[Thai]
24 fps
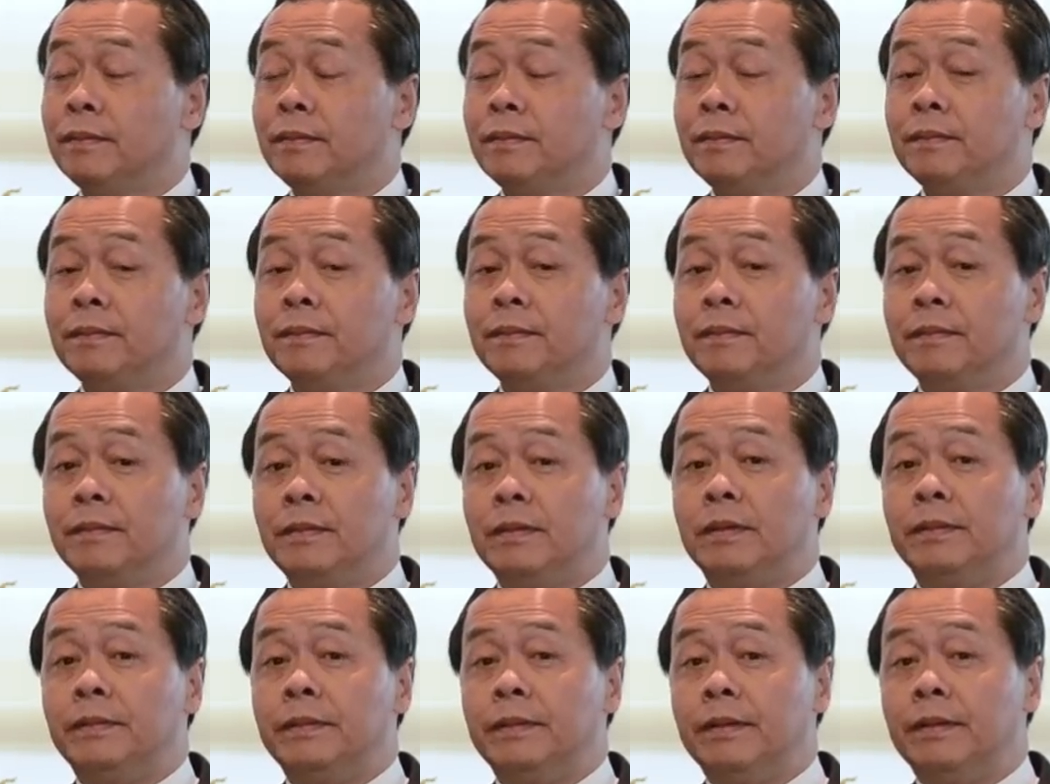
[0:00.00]
ครับ
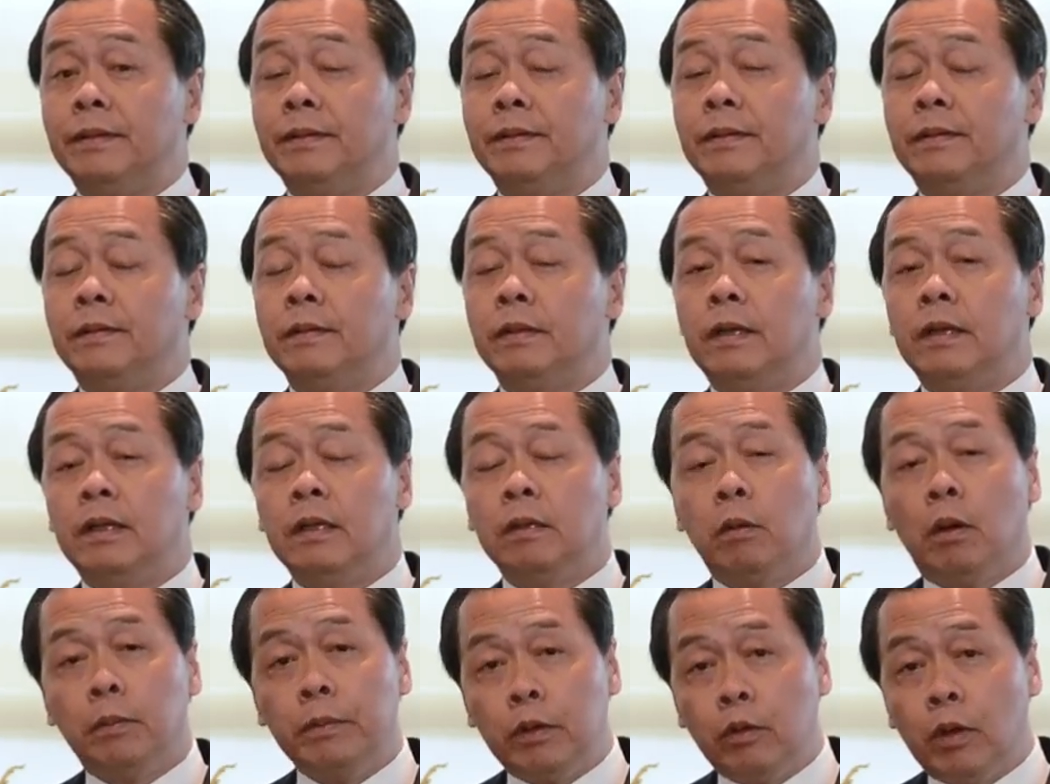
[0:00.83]
ใช่ไหมแต่นี้
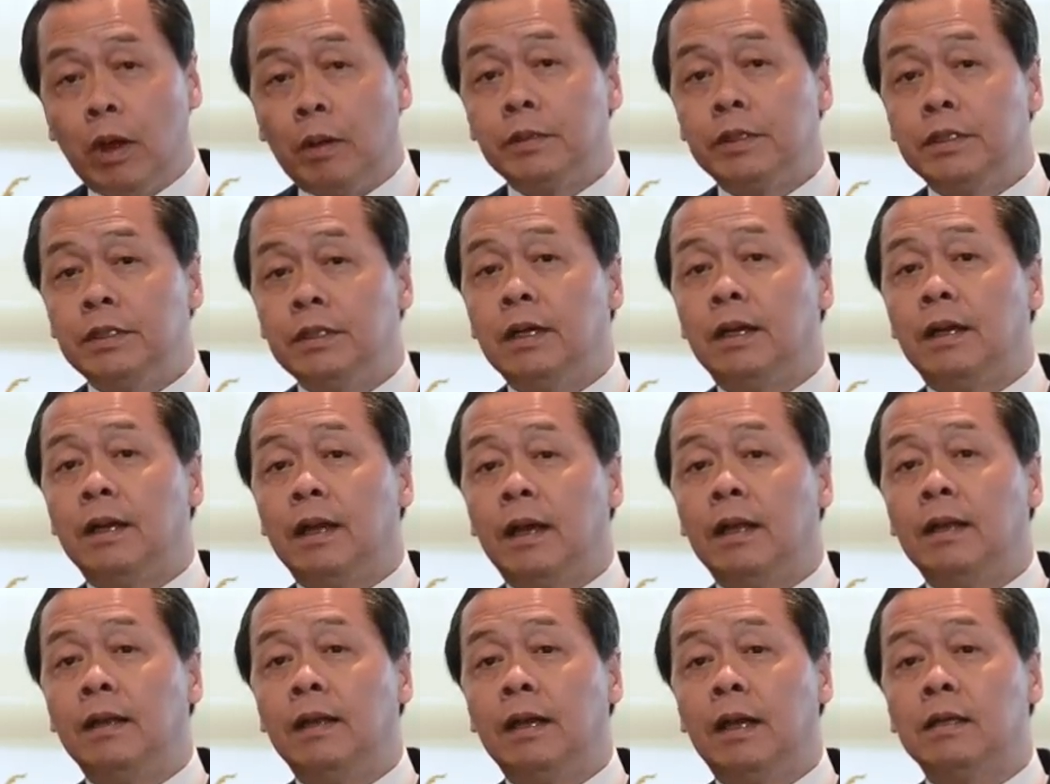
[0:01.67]
พอมีความเชื่ออน
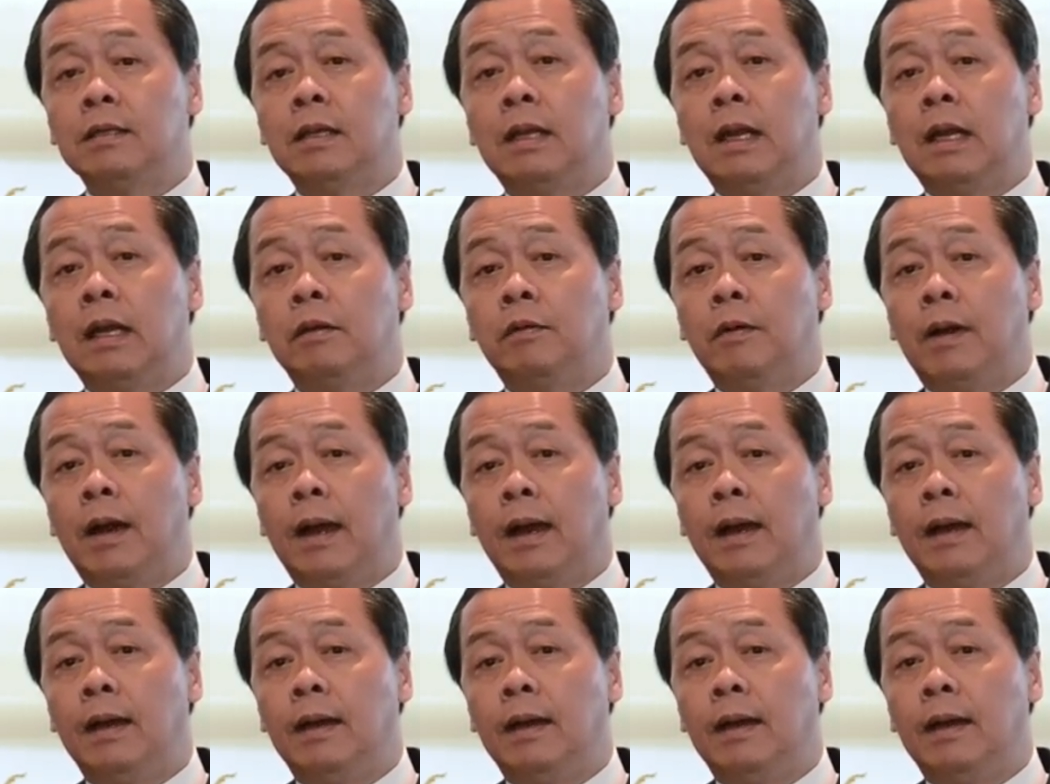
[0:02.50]
นั้นนี่ก็แสดงว่า